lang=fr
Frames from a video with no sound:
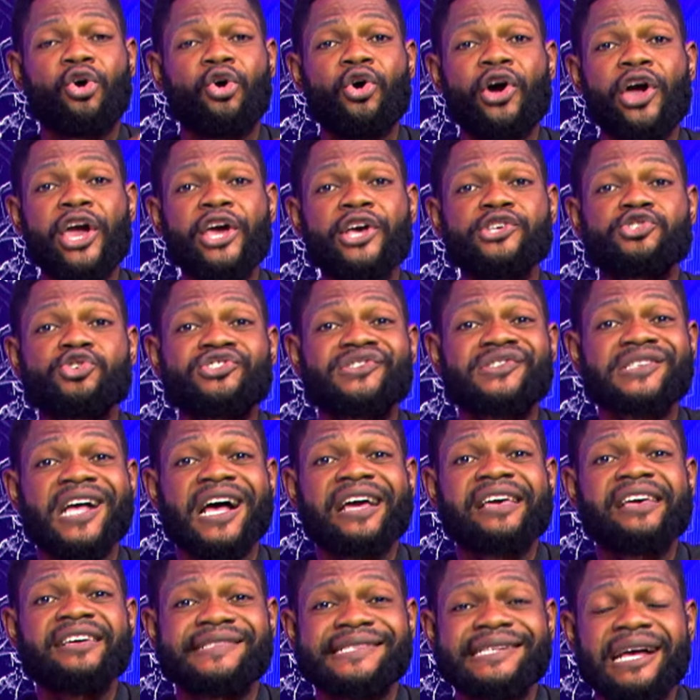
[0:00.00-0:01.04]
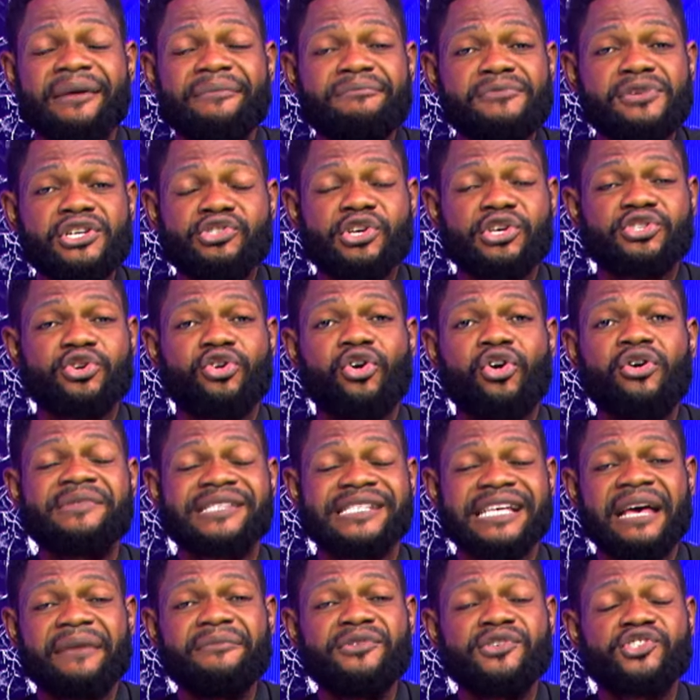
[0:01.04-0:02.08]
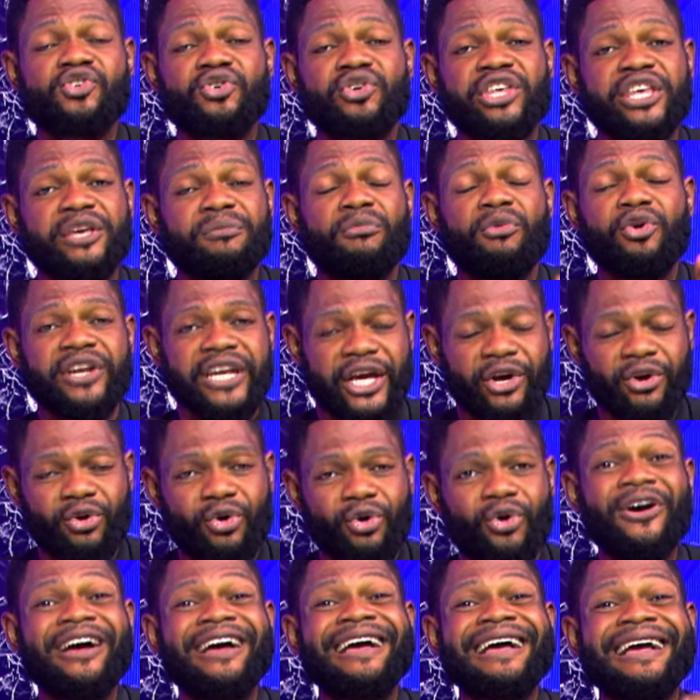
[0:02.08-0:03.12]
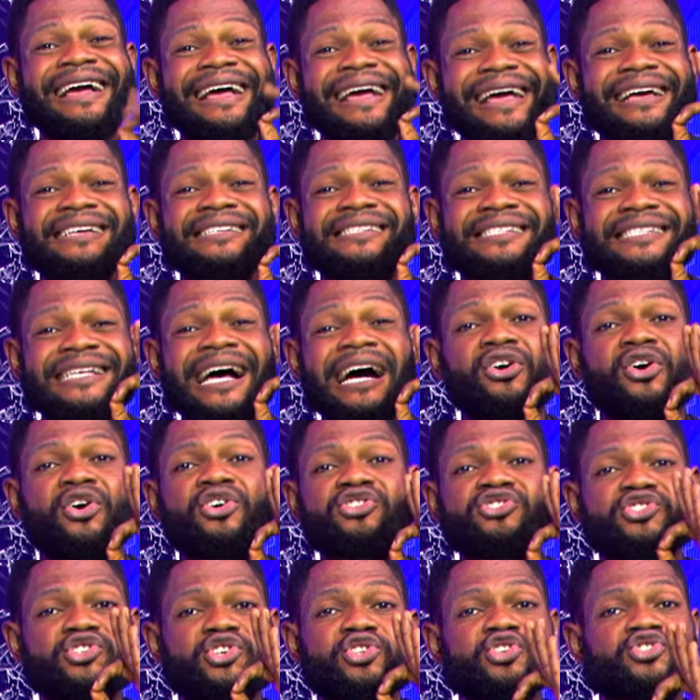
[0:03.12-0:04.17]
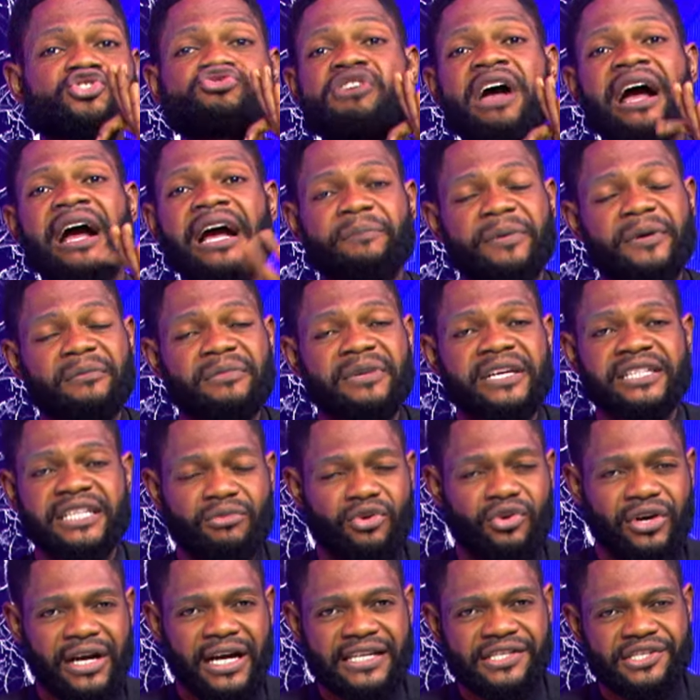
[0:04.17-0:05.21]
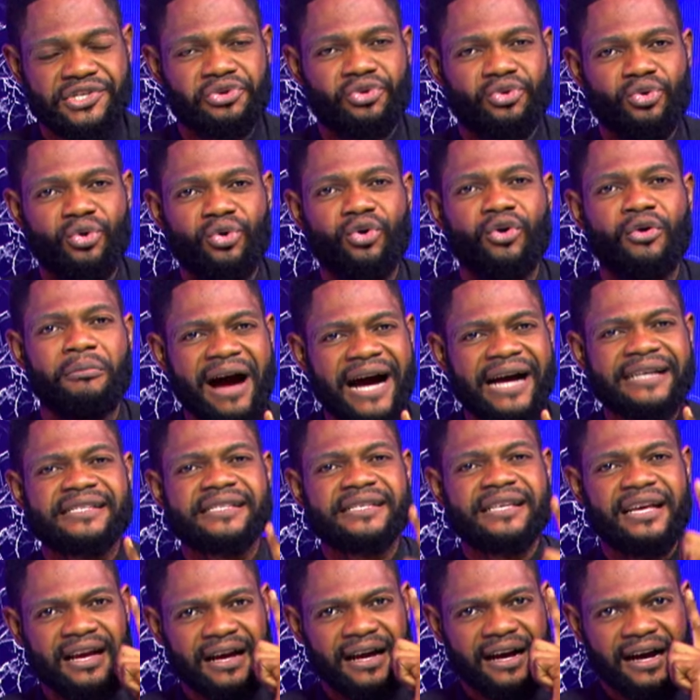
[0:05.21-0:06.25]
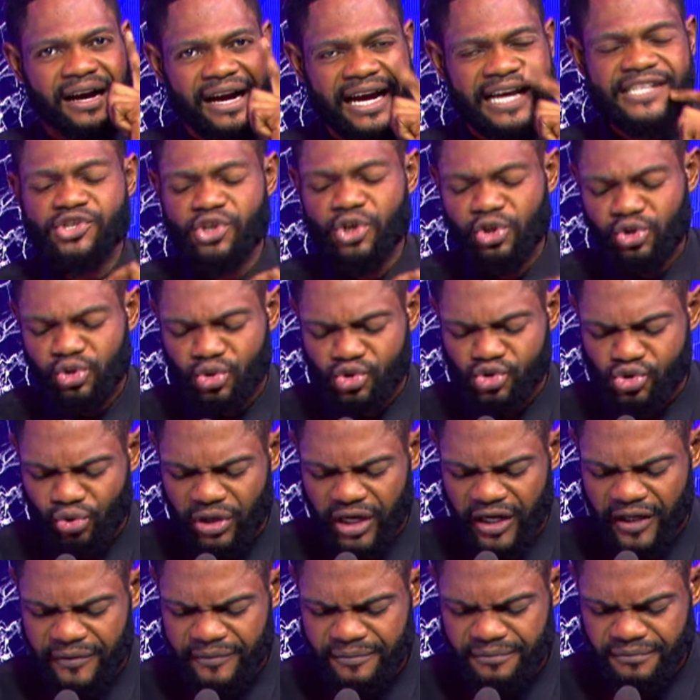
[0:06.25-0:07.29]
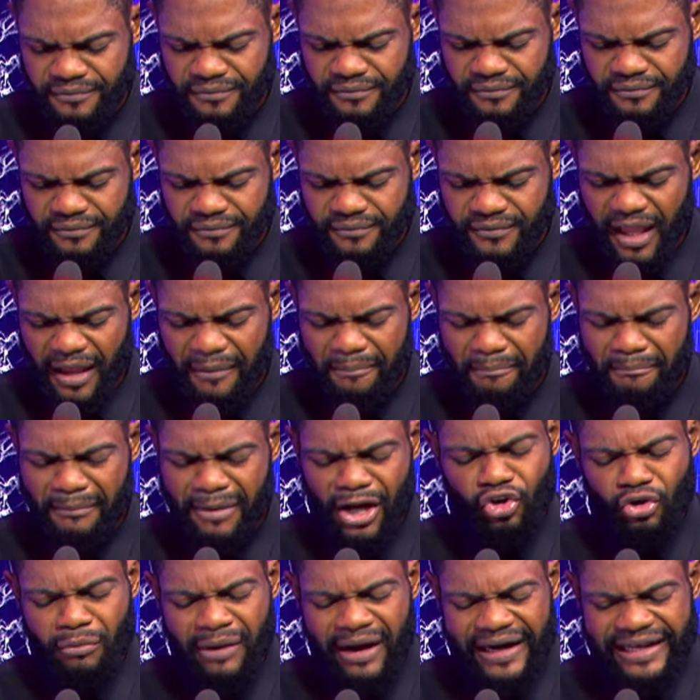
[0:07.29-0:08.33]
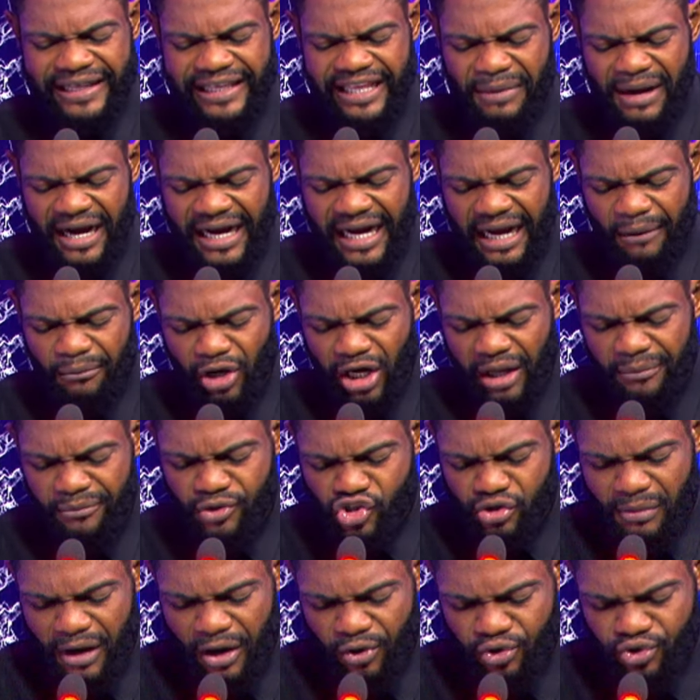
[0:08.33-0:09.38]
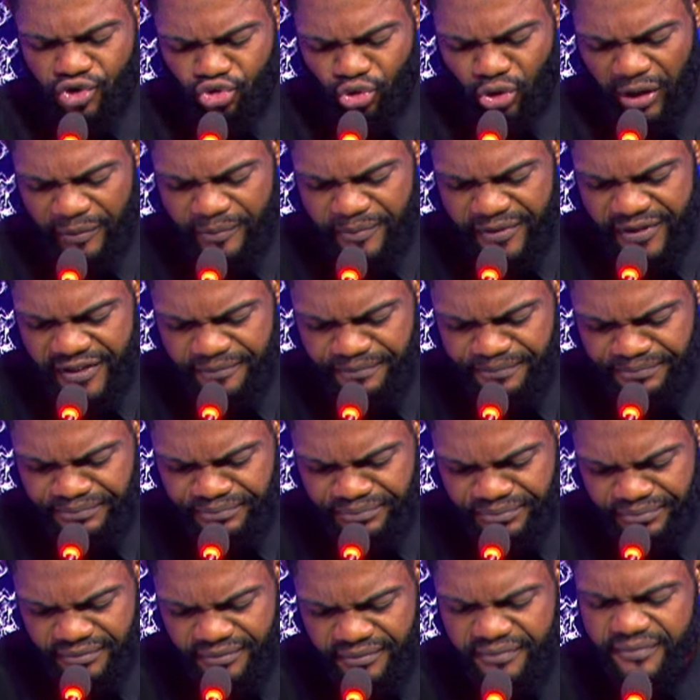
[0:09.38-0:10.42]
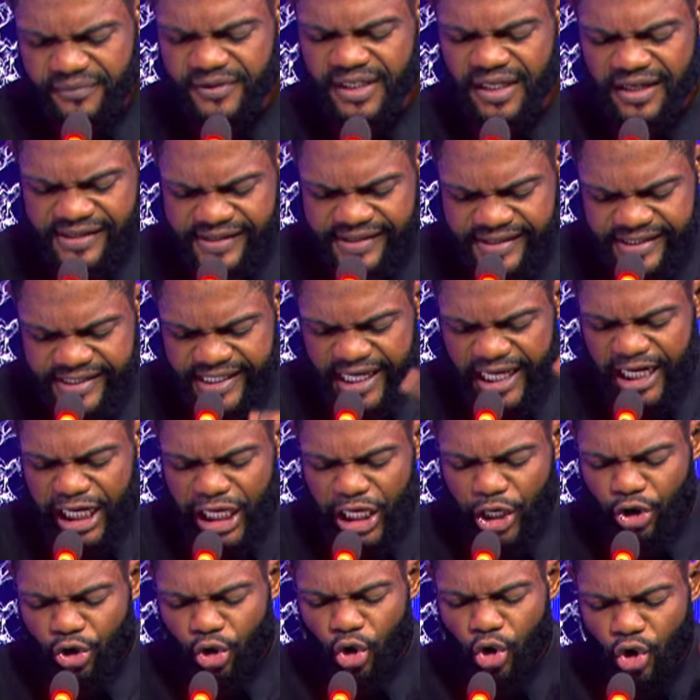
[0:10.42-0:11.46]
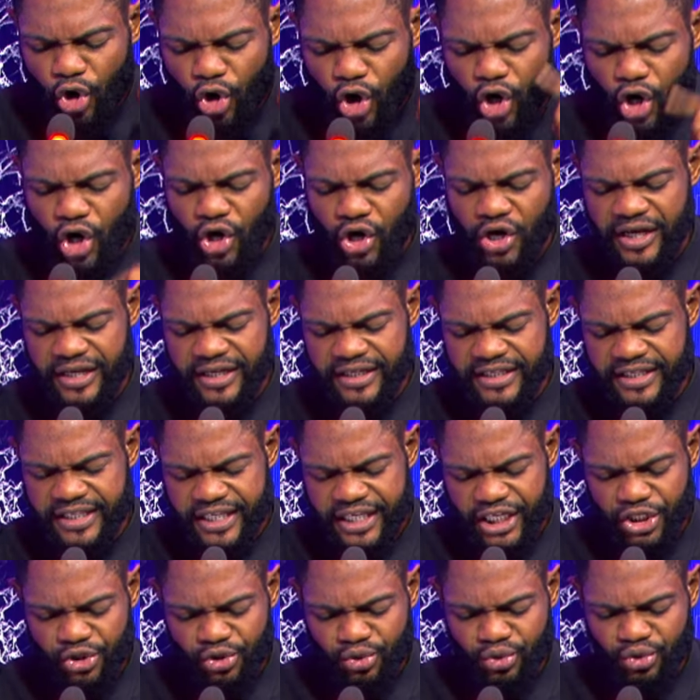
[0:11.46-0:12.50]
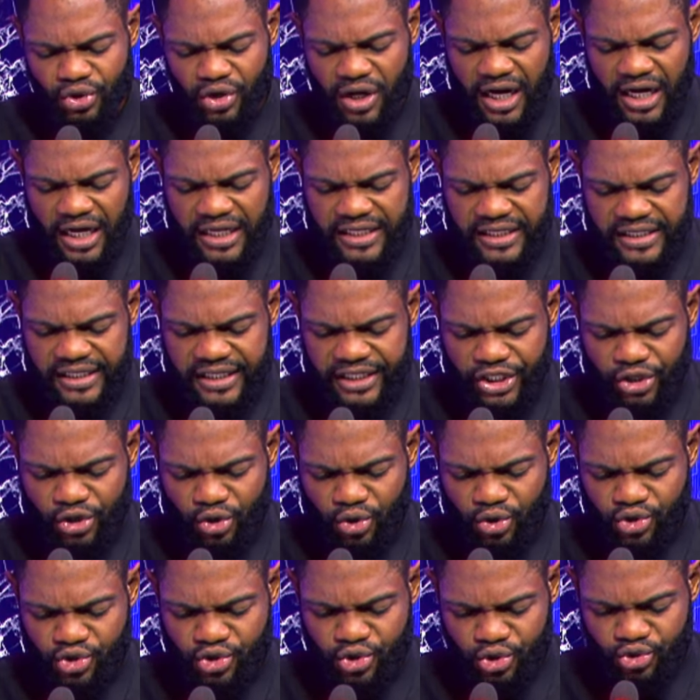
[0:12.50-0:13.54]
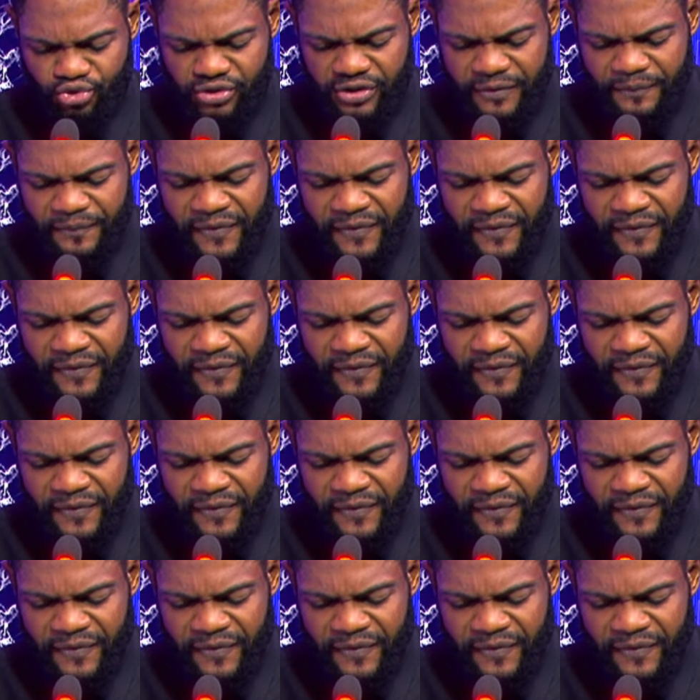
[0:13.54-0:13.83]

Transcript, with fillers: ezosangisa biso kibondeko eza constitution à république démocratique du congo max restons toujours là bato balingi bakabola biso c'est le congo qui nous euh, unit aujourd'hui